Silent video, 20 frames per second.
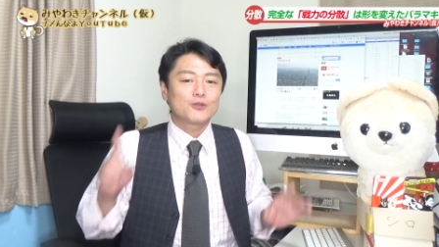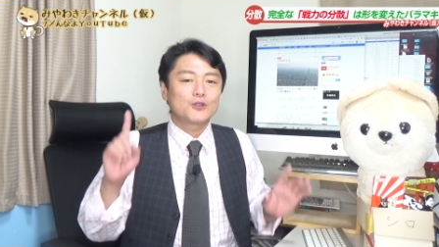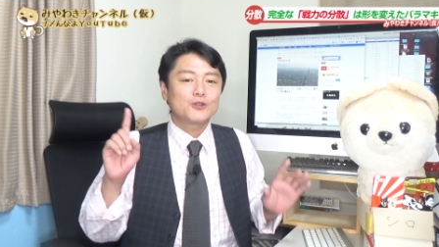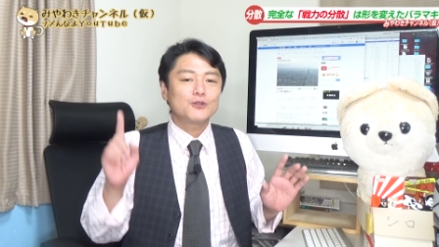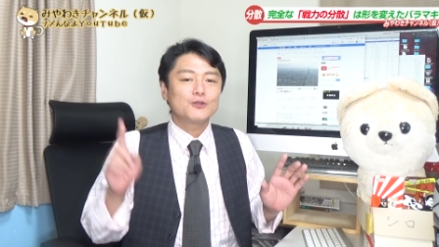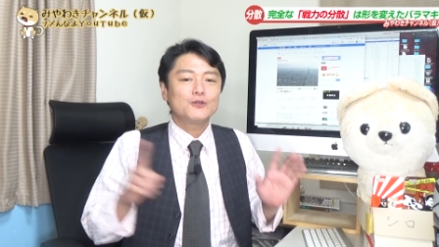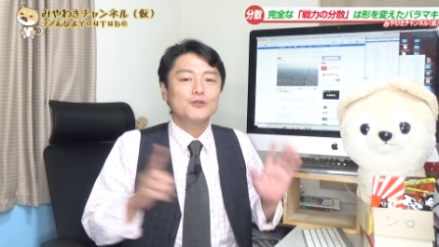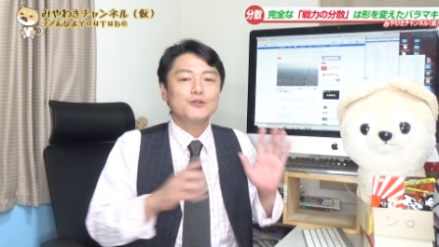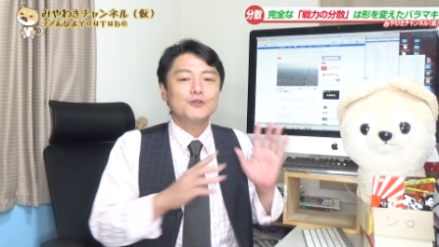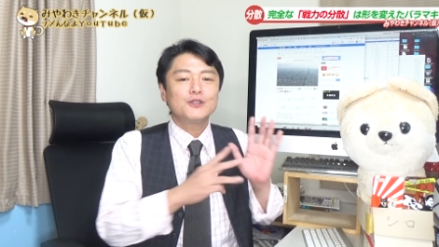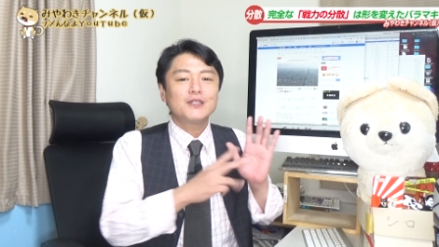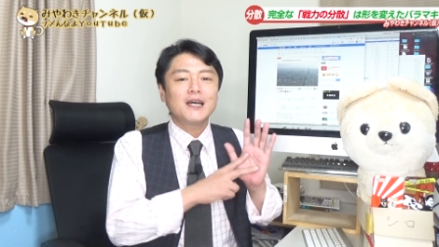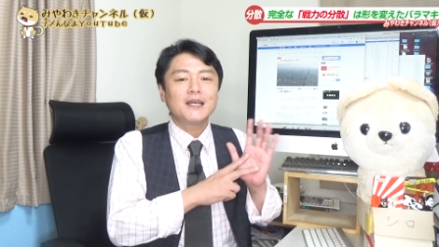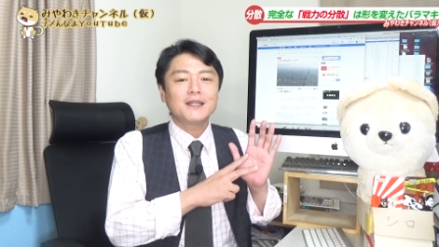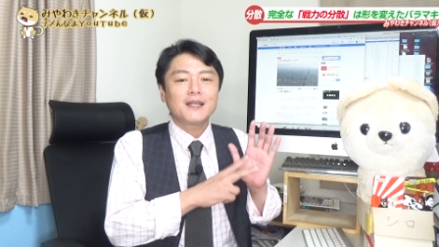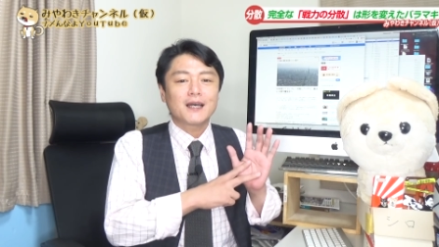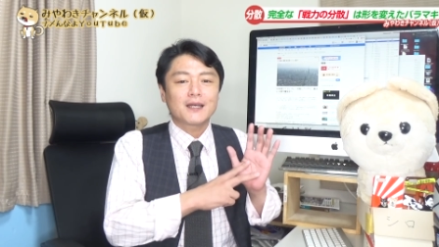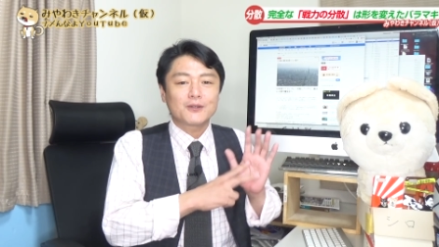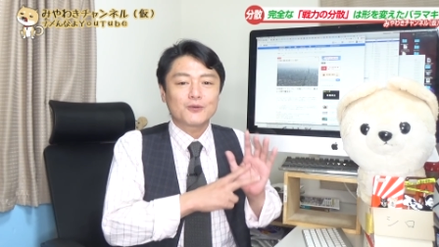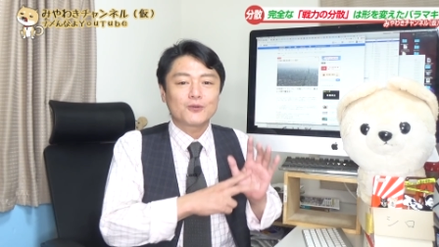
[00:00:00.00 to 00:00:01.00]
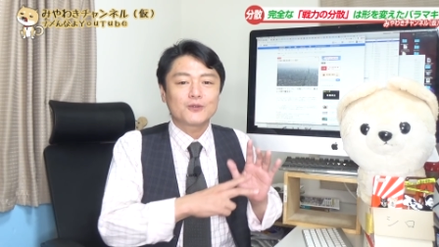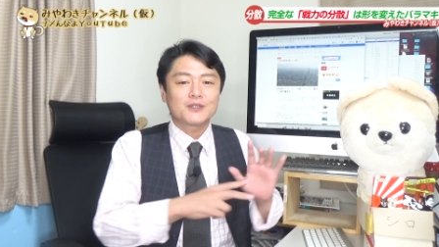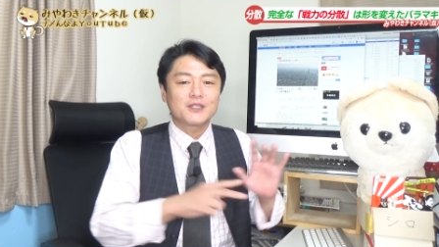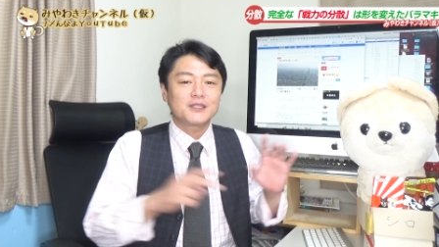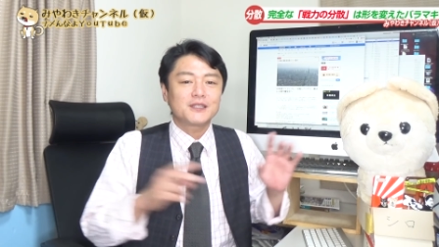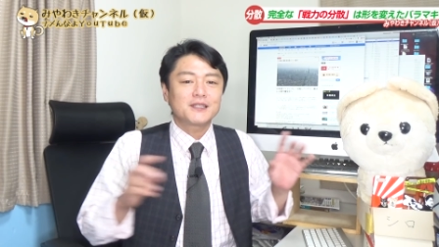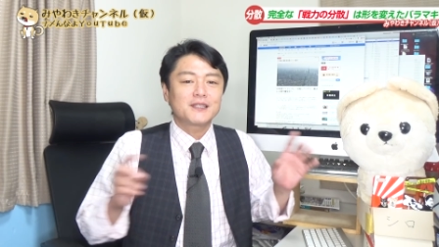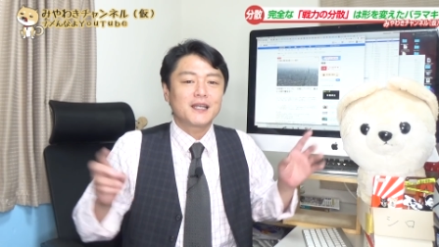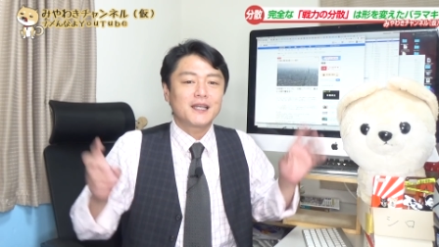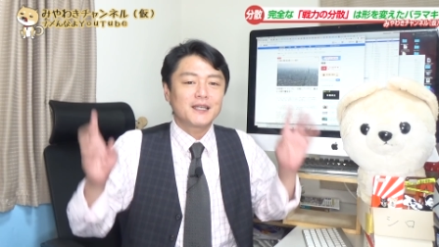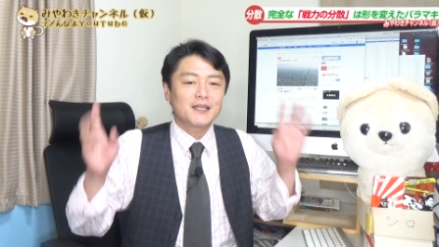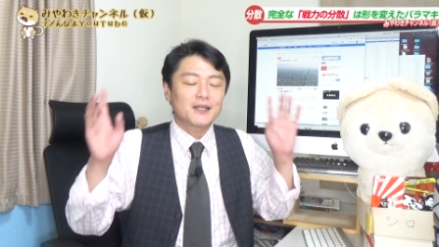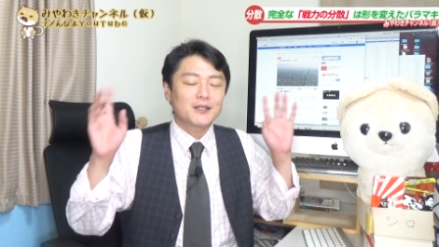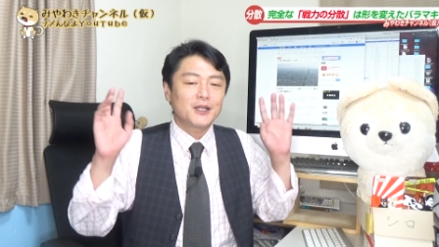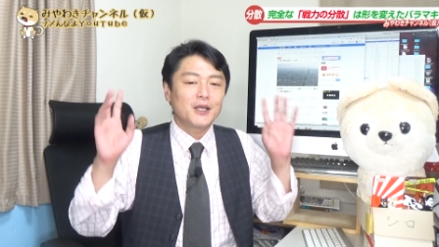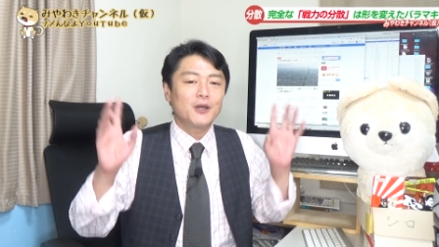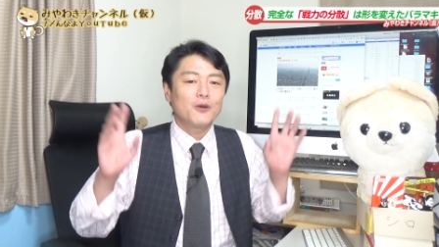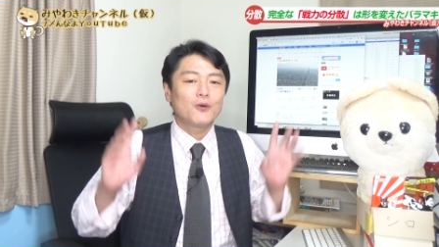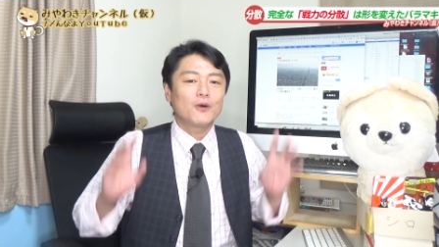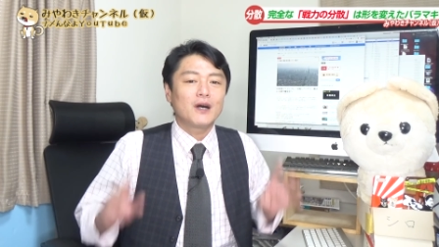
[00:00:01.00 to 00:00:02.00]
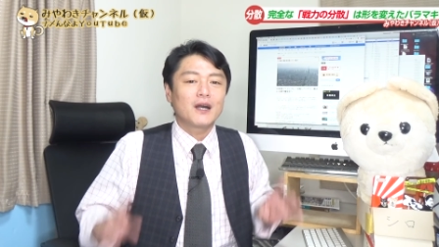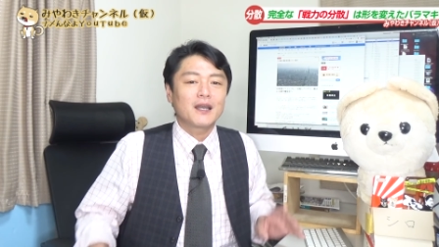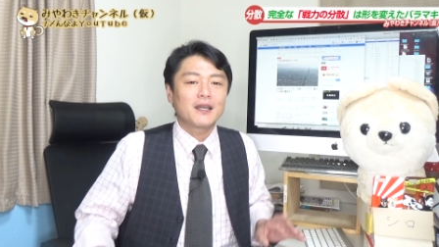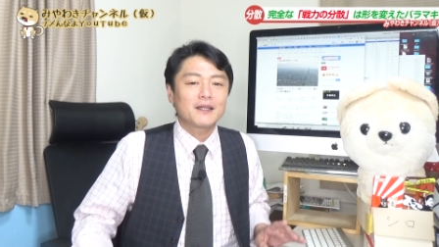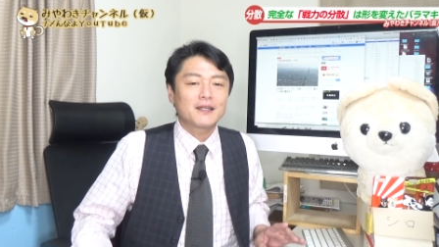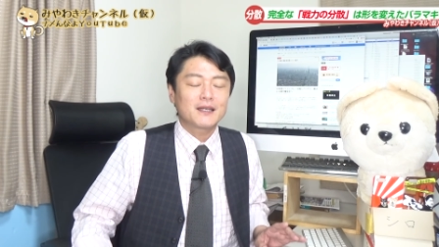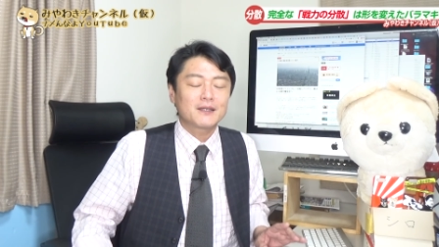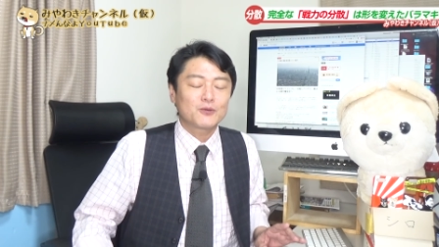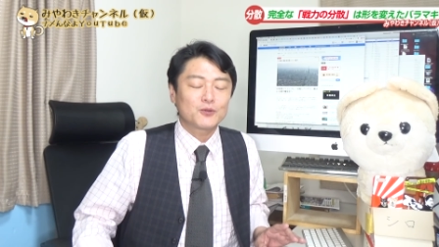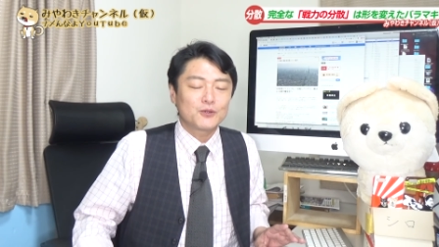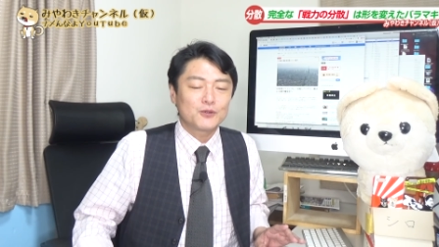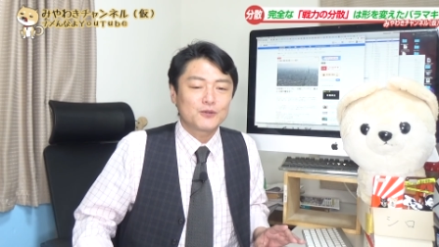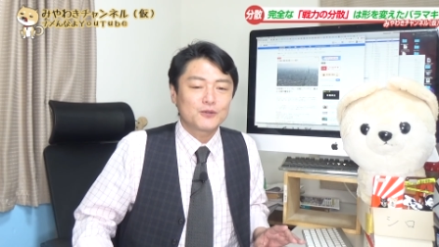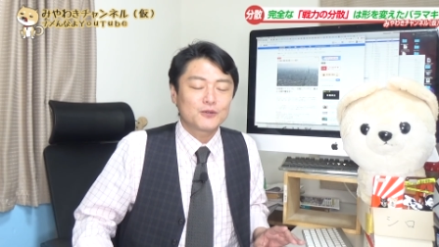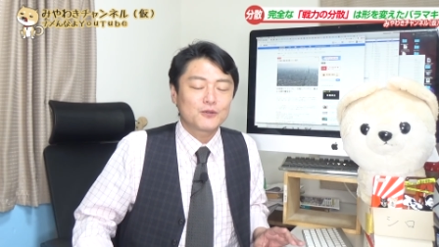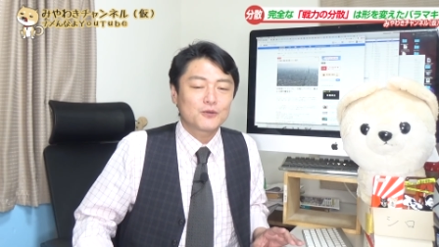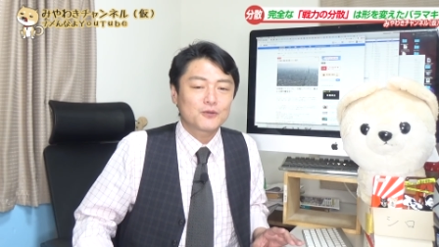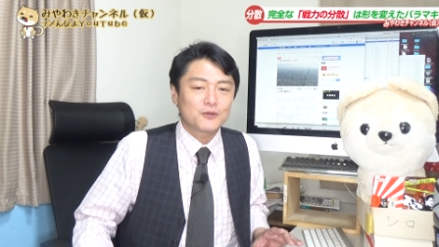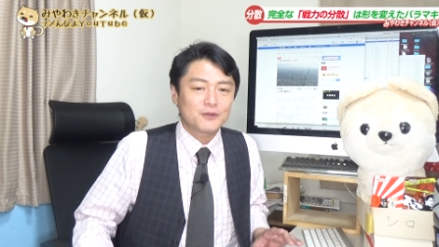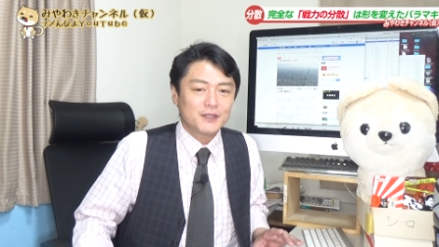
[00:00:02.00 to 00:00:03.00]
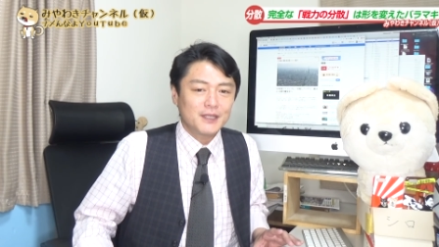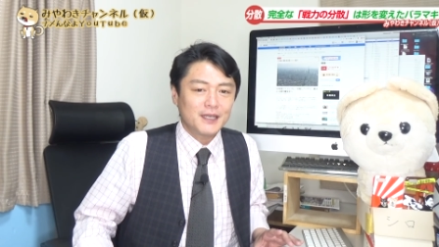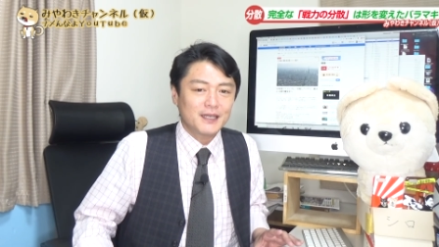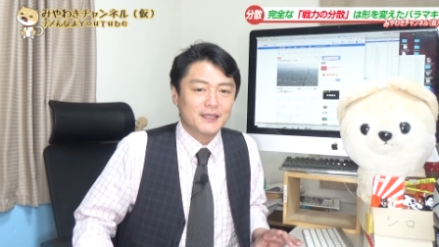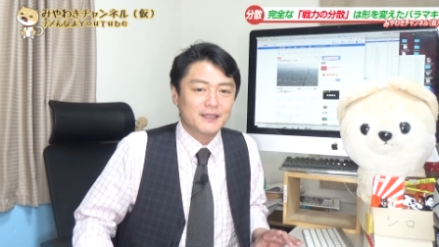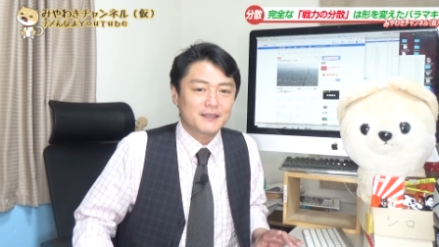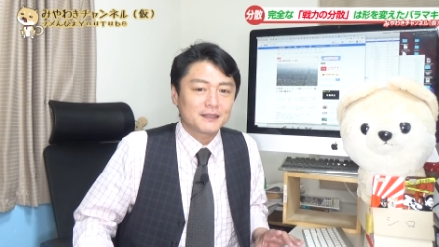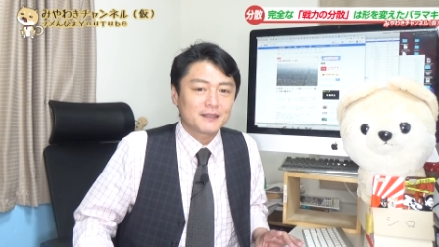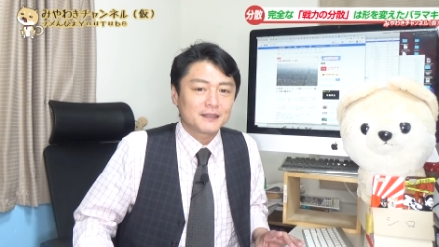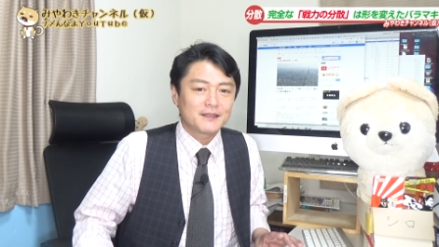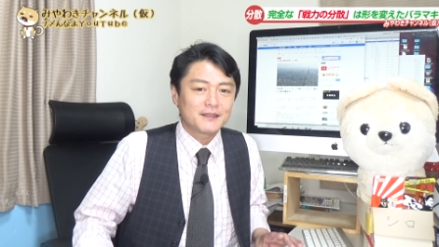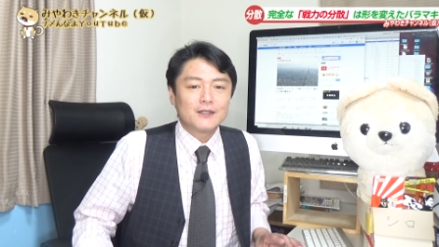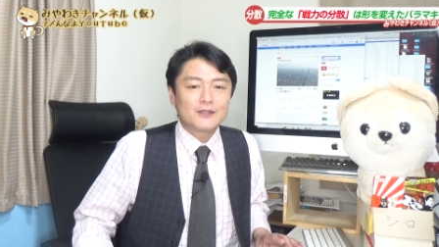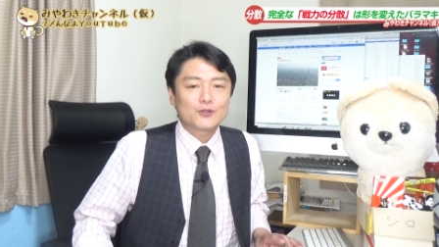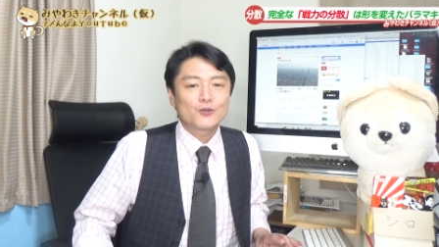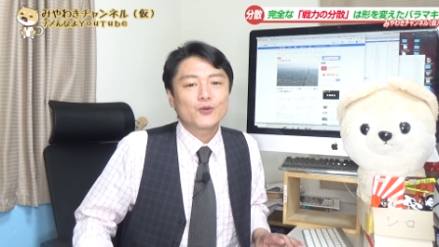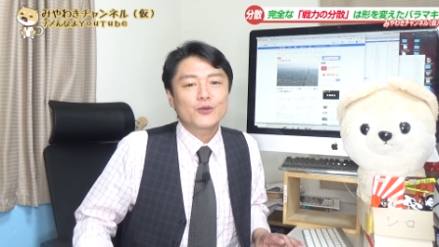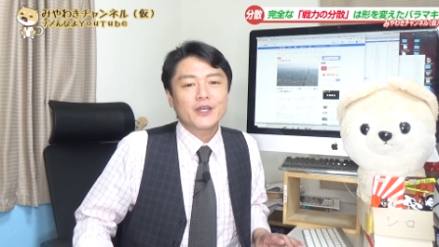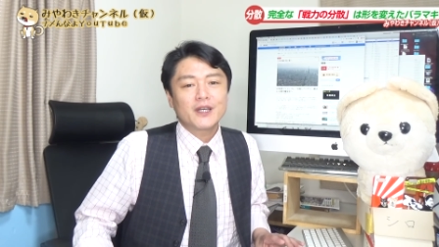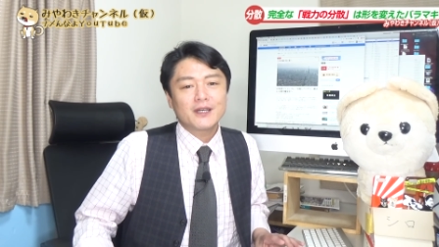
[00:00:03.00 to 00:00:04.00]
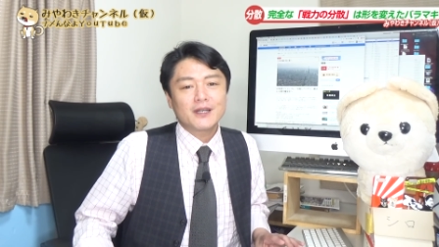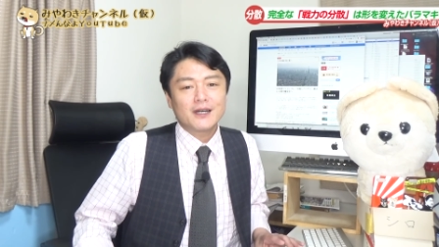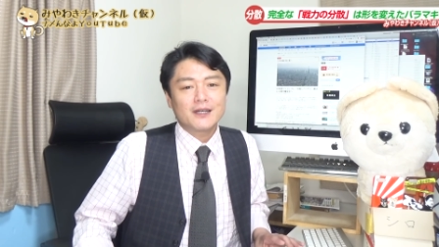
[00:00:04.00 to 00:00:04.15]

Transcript: 17の自治体が手を挙げたということでその結